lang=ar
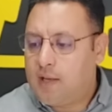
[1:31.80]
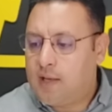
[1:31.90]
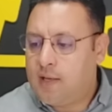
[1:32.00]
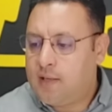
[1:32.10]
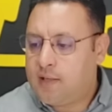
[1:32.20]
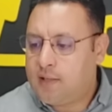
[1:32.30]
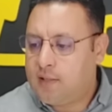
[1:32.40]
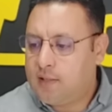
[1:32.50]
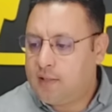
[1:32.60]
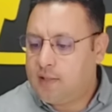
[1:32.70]

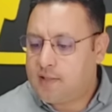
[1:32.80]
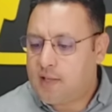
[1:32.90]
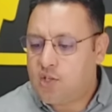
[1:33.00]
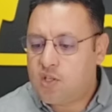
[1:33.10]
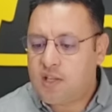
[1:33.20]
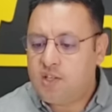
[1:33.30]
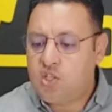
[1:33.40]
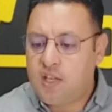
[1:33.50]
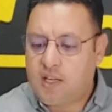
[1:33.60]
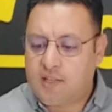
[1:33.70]
يعني النتائج النتائج
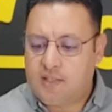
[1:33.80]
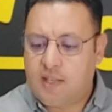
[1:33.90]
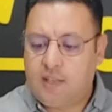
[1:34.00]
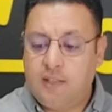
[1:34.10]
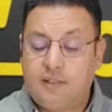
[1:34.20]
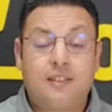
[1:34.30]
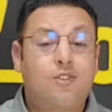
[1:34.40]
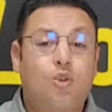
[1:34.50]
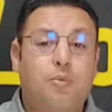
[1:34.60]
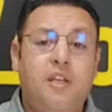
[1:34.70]
هي كالتالي
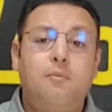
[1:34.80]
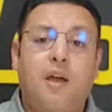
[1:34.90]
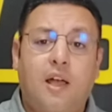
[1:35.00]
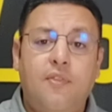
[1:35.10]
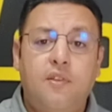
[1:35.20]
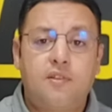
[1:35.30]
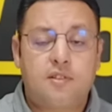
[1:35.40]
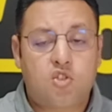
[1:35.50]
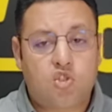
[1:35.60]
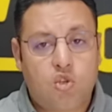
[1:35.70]
42 مقعد
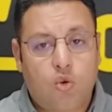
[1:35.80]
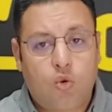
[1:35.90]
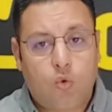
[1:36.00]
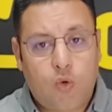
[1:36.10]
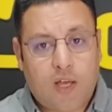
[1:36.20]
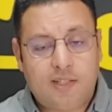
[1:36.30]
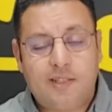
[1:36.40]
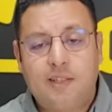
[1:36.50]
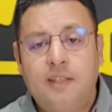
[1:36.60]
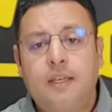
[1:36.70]
سجلوا ولا
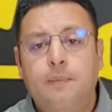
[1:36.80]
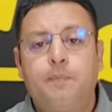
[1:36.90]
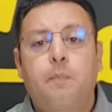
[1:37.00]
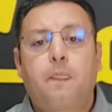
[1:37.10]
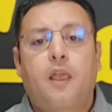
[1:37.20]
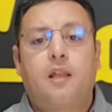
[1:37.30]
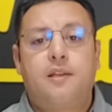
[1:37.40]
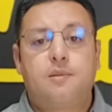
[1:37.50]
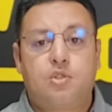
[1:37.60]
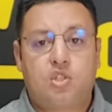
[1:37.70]
حصل عليه
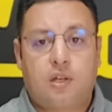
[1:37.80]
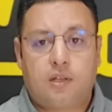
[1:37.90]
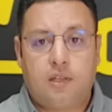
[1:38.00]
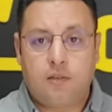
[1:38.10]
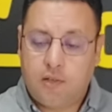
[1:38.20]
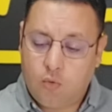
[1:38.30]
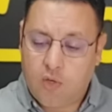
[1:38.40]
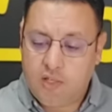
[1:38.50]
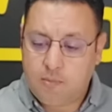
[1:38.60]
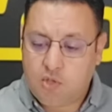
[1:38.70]
الحزب الاشتراكي اللي هو
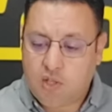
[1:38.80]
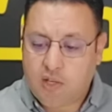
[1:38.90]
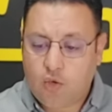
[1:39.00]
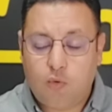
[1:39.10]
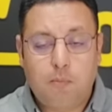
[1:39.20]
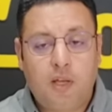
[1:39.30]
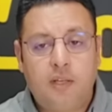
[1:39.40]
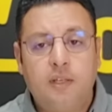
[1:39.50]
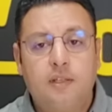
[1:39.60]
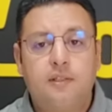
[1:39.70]
الحزب الاشتراكي
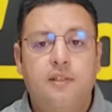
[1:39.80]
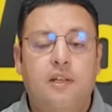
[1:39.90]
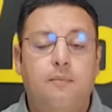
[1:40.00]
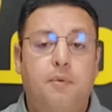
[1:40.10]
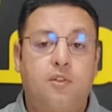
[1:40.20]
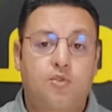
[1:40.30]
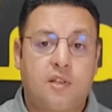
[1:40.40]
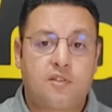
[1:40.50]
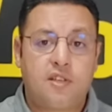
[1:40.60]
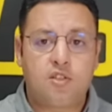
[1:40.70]
العمالي ديال بيدرو
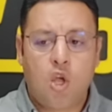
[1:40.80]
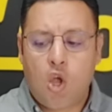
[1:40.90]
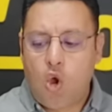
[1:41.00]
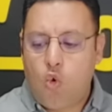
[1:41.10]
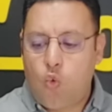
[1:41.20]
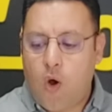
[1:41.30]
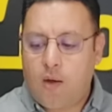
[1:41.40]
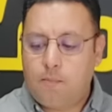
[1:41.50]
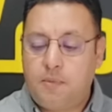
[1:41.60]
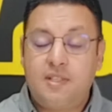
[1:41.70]
سانشيز
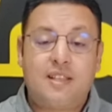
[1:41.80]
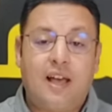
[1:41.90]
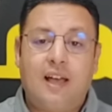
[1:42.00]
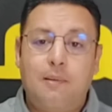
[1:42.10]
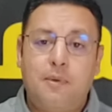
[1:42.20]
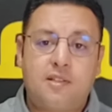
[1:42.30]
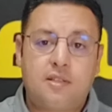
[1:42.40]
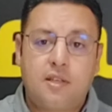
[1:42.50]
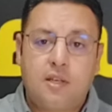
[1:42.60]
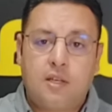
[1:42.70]

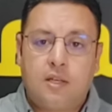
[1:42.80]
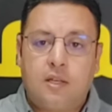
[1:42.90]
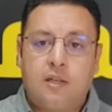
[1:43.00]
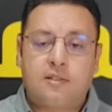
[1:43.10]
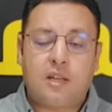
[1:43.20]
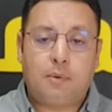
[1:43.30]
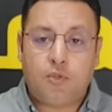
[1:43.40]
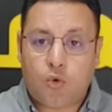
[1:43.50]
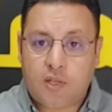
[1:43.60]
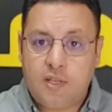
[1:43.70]
وبزعامه آه،
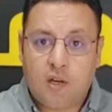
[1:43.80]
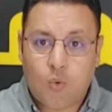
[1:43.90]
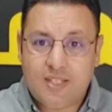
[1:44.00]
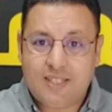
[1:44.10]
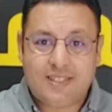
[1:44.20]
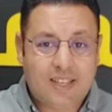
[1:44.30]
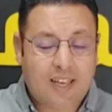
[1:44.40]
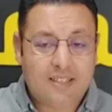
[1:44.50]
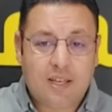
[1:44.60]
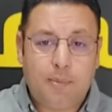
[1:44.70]
سلفادوريه وزير
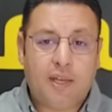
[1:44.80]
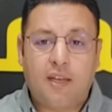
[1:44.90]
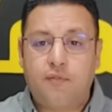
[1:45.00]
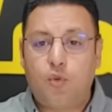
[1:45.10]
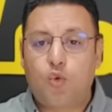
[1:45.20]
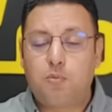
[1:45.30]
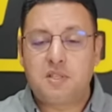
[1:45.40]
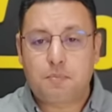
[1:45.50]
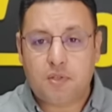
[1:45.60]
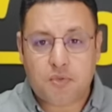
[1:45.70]
الصحه سابقا في
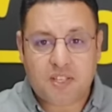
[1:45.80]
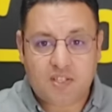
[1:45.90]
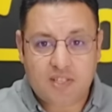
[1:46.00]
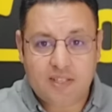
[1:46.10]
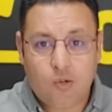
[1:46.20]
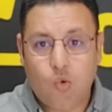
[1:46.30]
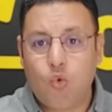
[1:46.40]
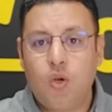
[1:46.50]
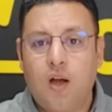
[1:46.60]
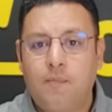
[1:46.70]
حكومه بيدرو سانشيز
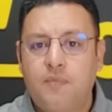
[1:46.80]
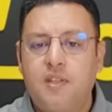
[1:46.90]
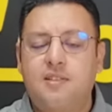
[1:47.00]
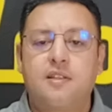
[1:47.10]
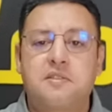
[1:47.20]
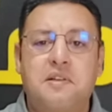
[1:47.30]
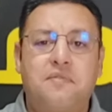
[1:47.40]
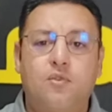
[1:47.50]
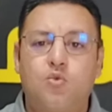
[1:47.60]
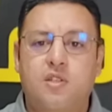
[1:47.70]
الاولى ديال سنه
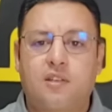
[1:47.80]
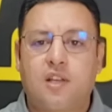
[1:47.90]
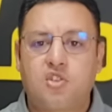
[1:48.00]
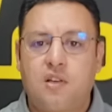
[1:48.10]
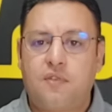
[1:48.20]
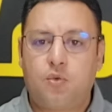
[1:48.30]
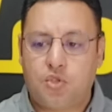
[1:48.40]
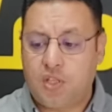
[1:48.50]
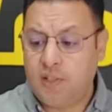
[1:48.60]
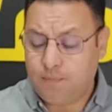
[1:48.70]
2019
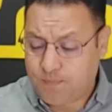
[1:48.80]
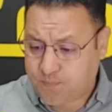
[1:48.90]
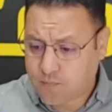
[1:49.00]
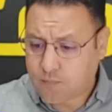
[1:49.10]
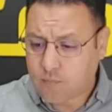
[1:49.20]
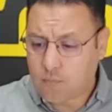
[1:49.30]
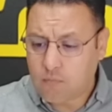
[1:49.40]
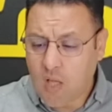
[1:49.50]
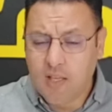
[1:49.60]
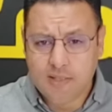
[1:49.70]
2020
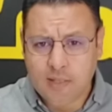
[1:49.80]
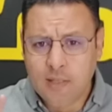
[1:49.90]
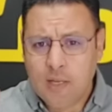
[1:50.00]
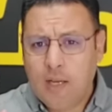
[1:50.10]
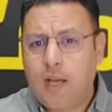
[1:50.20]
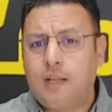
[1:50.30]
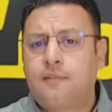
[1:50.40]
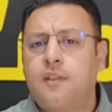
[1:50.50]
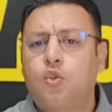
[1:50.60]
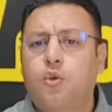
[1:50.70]
حصل على
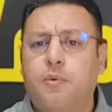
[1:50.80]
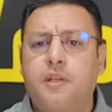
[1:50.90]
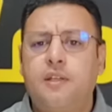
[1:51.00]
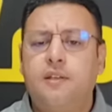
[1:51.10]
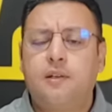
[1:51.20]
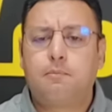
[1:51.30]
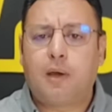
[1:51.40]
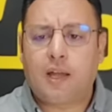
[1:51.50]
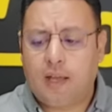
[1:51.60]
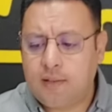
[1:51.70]
42
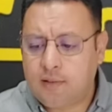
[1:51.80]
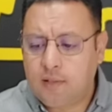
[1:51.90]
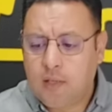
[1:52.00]
مقعد